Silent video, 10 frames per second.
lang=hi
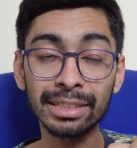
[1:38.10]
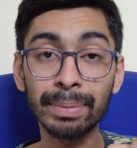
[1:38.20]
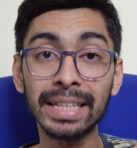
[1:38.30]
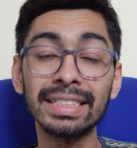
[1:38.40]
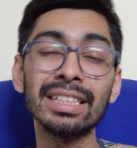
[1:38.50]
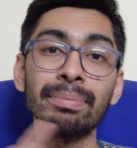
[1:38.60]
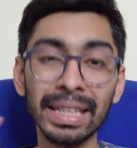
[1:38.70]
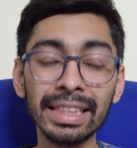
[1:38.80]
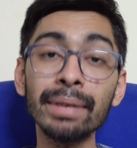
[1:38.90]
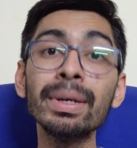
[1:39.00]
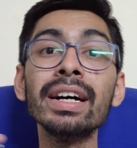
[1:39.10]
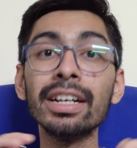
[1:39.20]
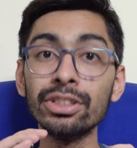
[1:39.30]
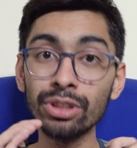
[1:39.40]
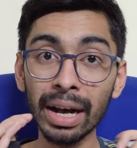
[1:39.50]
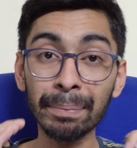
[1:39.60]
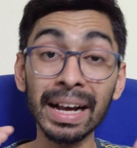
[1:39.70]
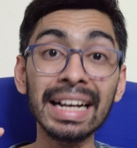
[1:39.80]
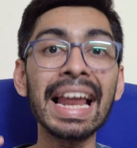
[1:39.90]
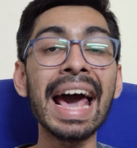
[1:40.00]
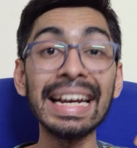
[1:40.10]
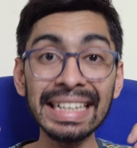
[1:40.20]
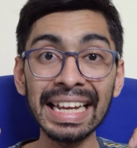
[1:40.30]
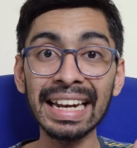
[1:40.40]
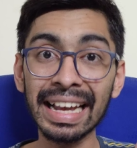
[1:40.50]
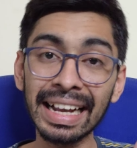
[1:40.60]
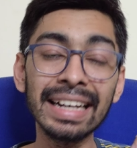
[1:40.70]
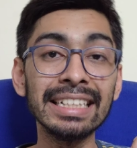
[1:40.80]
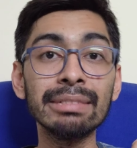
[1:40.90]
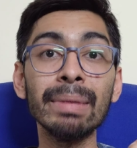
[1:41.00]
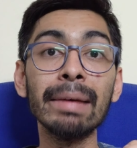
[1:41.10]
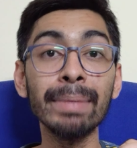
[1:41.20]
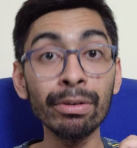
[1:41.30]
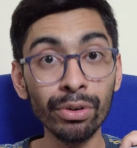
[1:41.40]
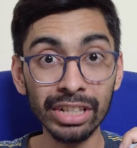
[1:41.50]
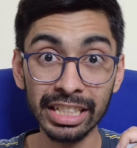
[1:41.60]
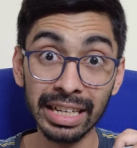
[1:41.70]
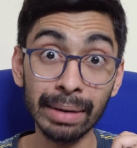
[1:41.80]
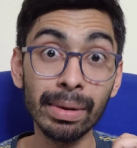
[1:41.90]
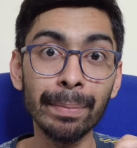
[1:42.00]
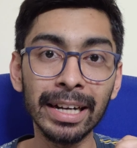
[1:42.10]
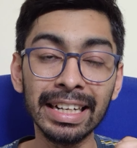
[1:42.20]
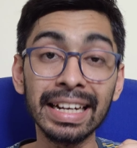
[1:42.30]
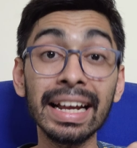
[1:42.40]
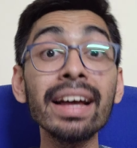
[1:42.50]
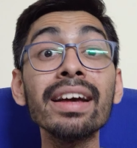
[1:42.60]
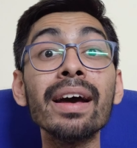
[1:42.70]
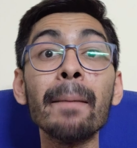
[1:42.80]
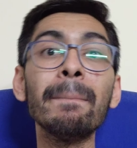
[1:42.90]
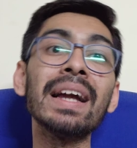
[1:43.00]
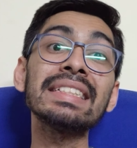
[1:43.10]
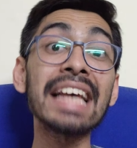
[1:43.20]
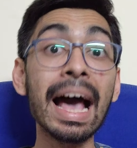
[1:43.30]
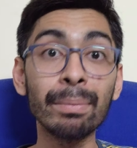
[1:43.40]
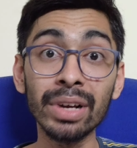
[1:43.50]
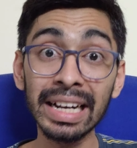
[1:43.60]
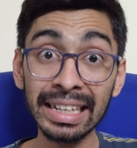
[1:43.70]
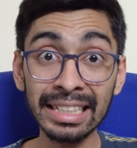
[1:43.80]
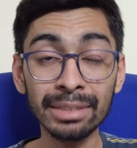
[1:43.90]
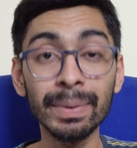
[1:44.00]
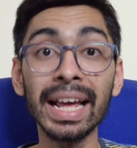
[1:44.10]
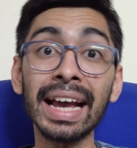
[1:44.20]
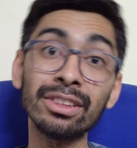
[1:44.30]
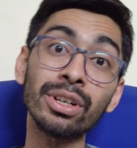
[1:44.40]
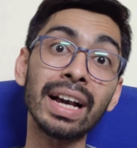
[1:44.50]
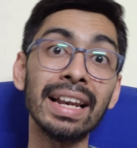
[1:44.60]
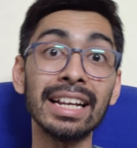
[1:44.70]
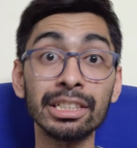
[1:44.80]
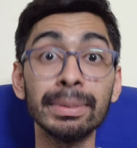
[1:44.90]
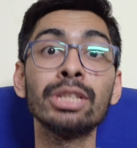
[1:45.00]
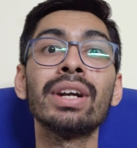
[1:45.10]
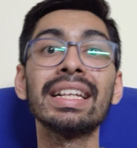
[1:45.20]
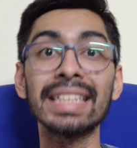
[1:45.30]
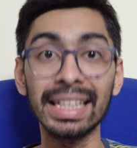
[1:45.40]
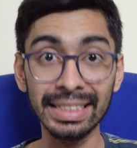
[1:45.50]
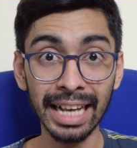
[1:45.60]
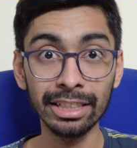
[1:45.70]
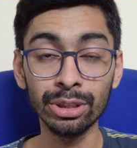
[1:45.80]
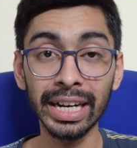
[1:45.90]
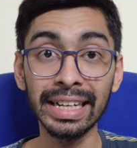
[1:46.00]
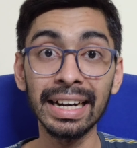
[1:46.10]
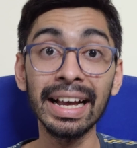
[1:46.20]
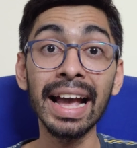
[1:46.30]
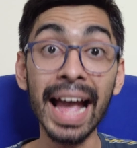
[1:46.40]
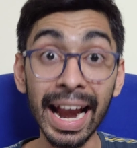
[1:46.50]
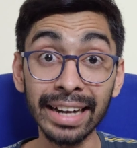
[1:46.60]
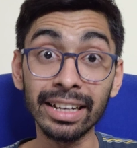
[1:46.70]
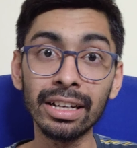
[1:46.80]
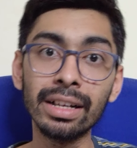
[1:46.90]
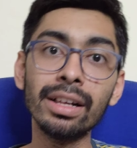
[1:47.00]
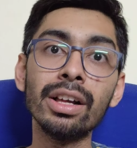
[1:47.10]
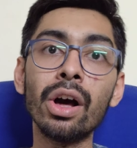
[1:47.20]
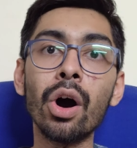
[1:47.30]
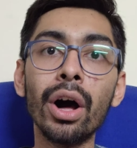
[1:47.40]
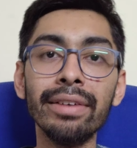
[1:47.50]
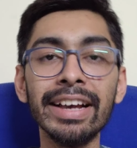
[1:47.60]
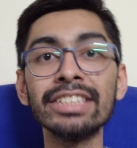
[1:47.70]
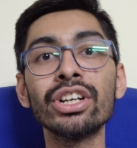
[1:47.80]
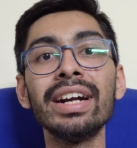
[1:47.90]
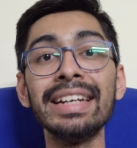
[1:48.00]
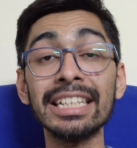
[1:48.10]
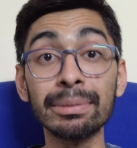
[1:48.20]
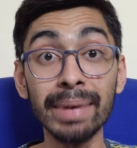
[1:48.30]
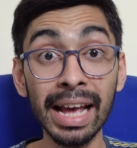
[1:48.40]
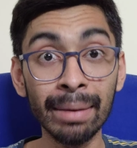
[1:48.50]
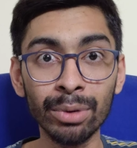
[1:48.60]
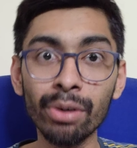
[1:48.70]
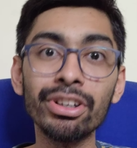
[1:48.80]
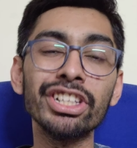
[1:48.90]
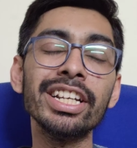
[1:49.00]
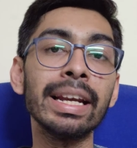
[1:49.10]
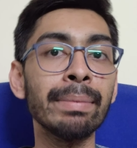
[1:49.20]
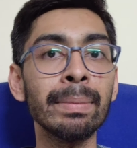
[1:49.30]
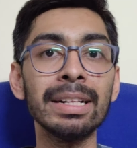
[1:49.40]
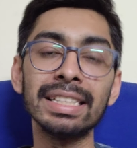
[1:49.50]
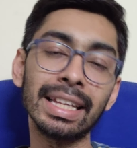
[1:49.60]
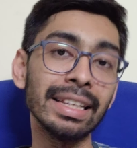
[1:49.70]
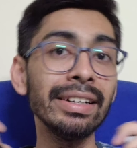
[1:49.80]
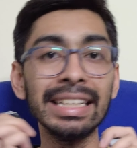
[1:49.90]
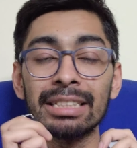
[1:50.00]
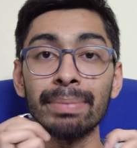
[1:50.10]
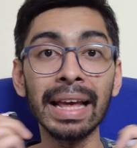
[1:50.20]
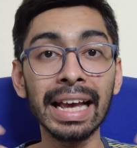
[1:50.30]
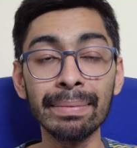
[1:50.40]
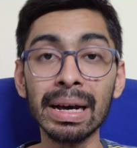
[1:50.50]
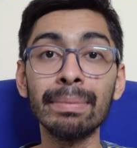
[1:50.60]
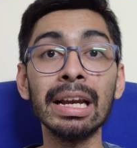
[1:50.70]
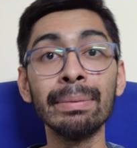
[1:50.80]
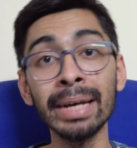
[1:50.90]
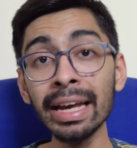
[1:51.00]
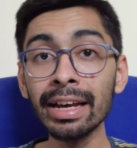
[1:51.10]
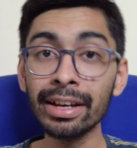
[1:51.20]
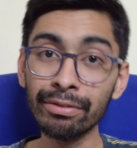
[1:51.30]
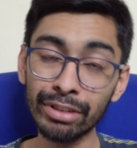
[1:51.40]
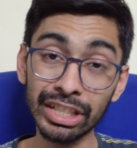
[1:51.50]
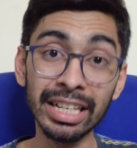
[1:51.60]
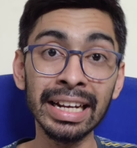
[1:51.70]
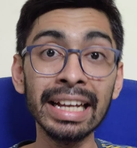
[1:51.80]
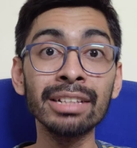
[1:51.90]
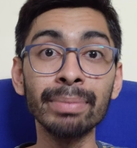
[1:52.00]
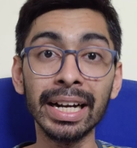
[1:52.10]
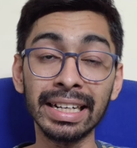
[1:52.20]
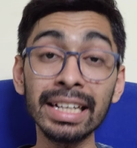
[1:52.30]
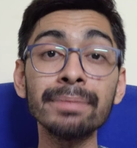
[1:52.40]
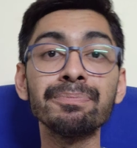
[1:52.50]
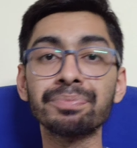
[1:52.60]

पिक्सल्स मतलब जो आपका क्लैरिटी रहेगा डिस्प्ले में वो विजनरी में बेटर है प्लस एमोलेट डिस्प्ले है तो कलर्स भी थोड़ा ज़्यादा सैचुरेटेड है एंड ऑलवेज ऑन डिस्प्ले हमको विजनरी में मिल जाता है डिस्प्ले के मामले में विजनरी इज बेटर